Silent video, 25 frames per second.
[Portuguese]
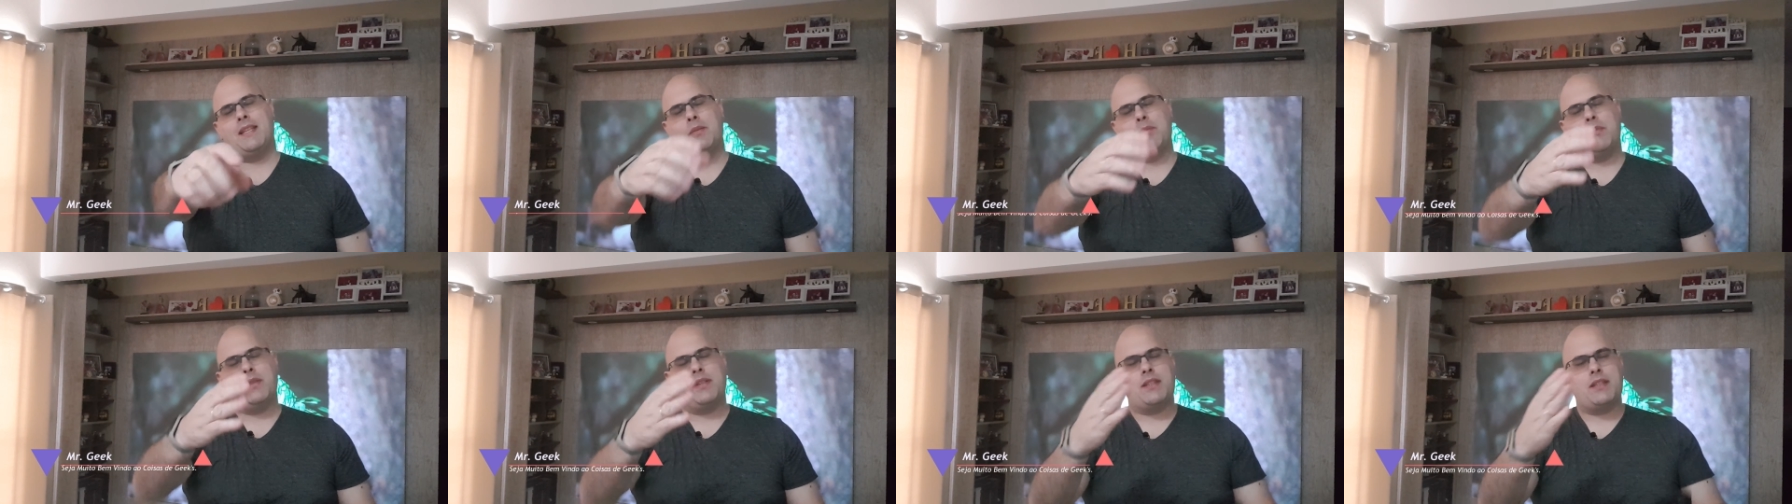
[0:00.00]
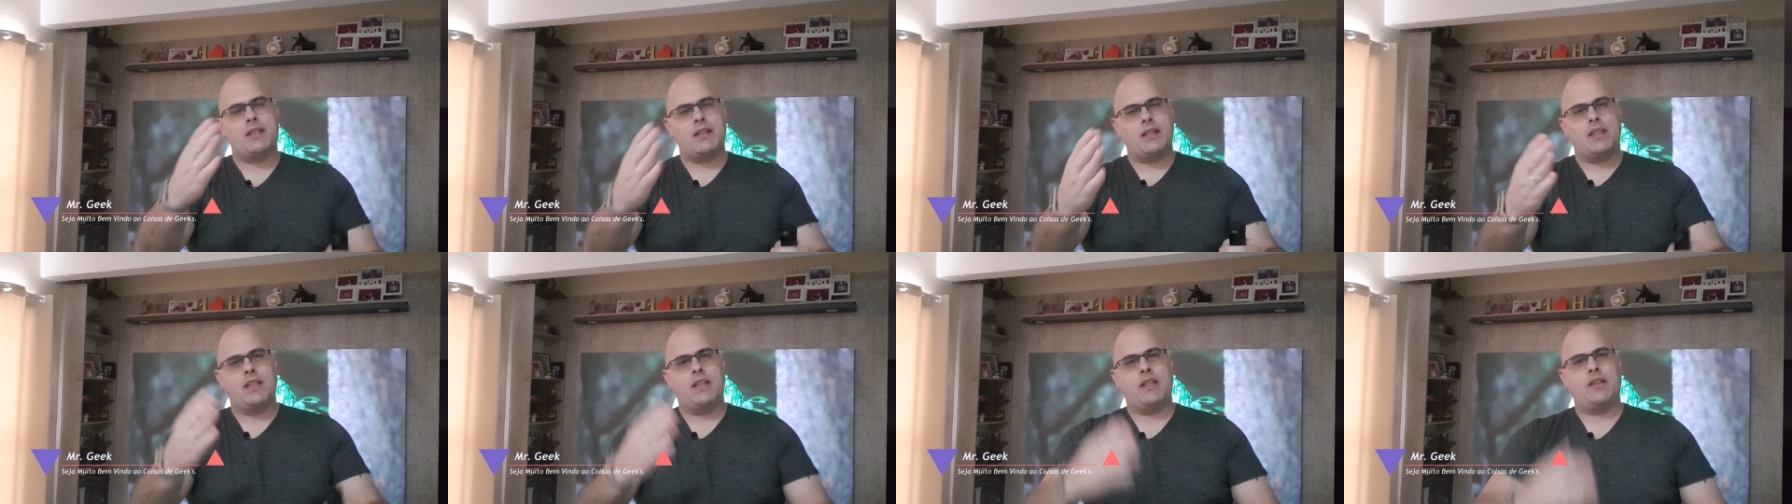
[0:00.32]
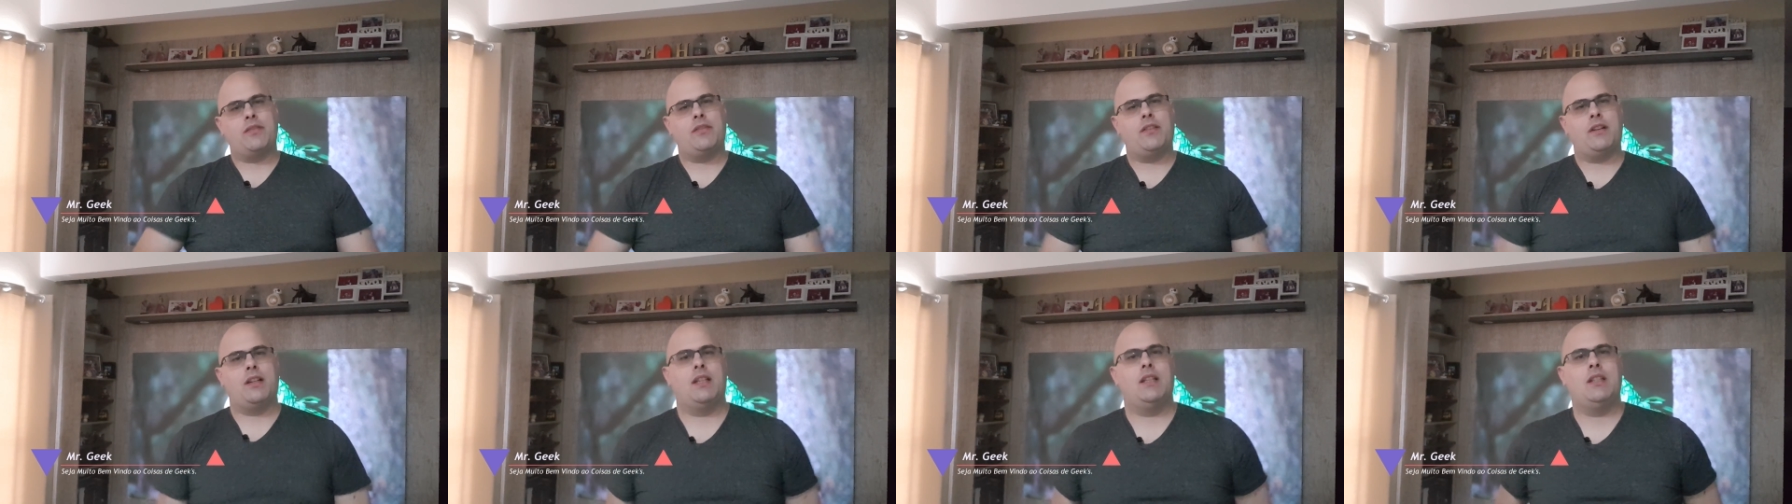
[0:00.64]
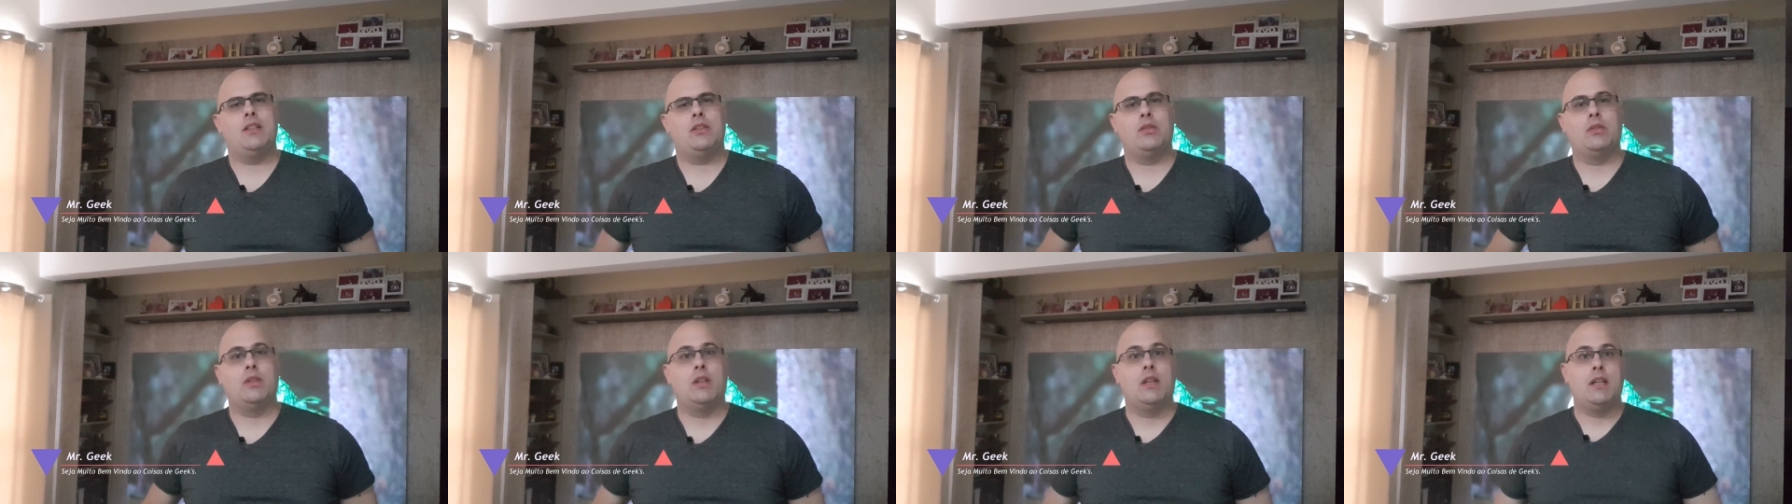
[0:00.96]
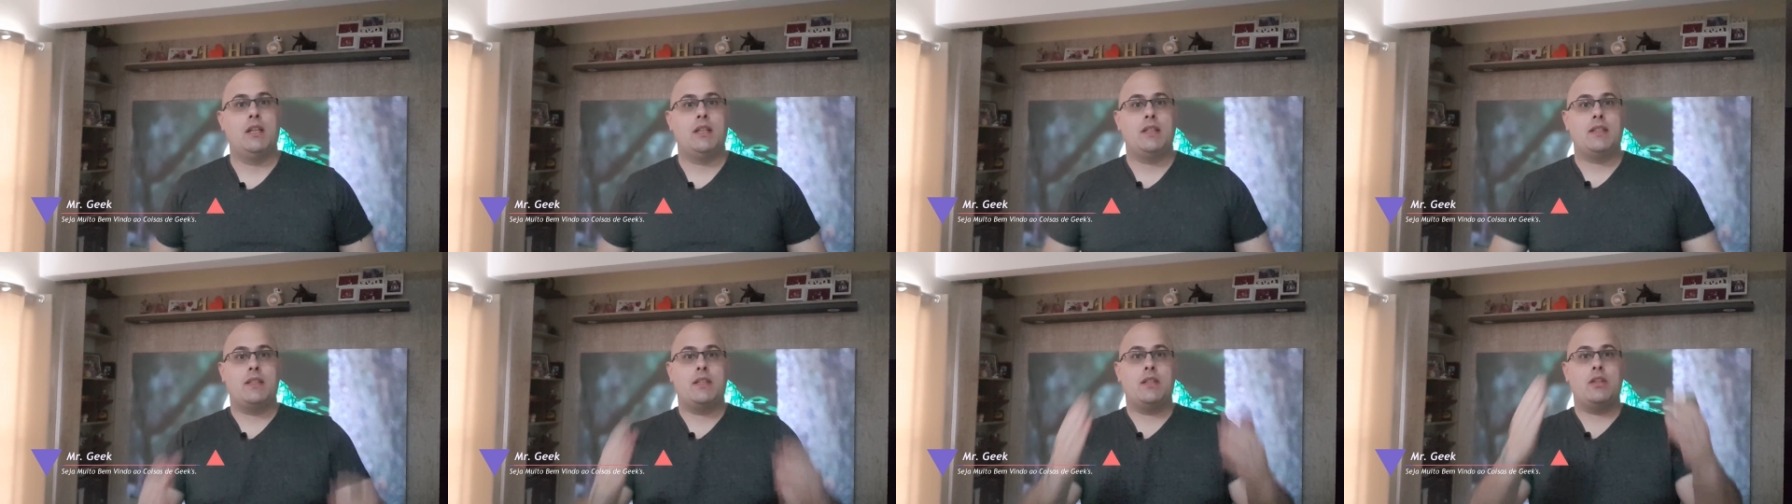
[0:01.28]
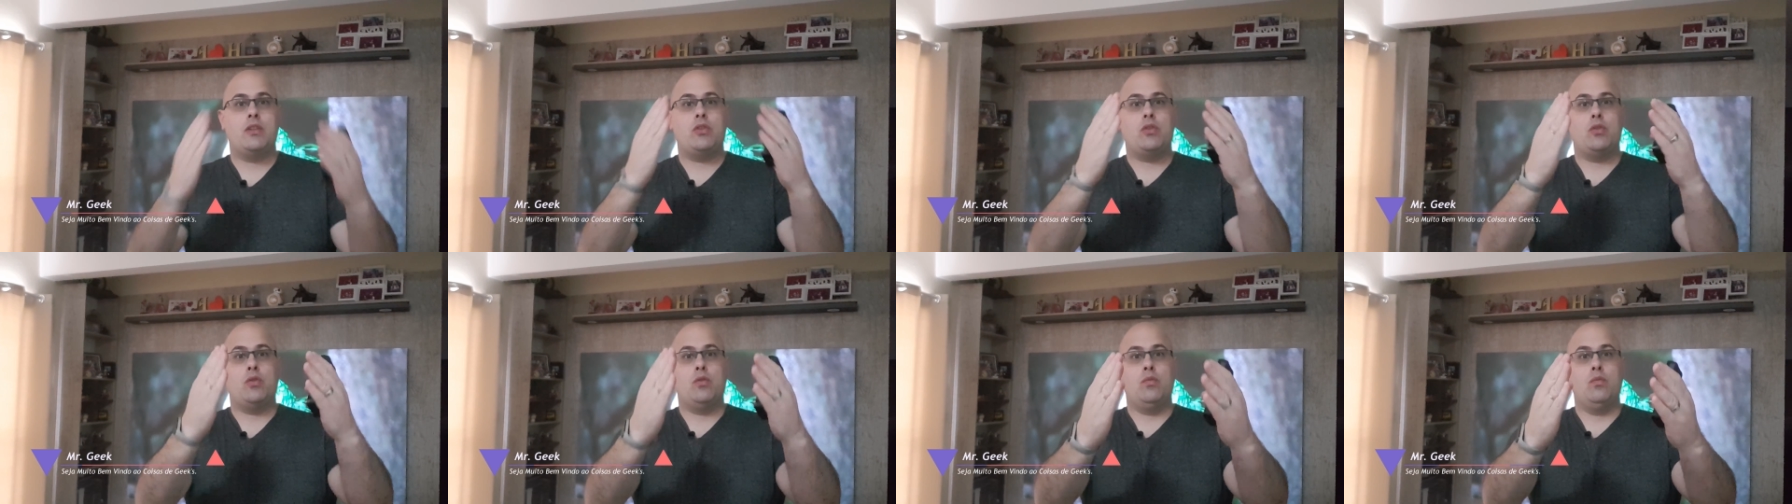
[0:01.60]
Mr. Geek falando. Sejam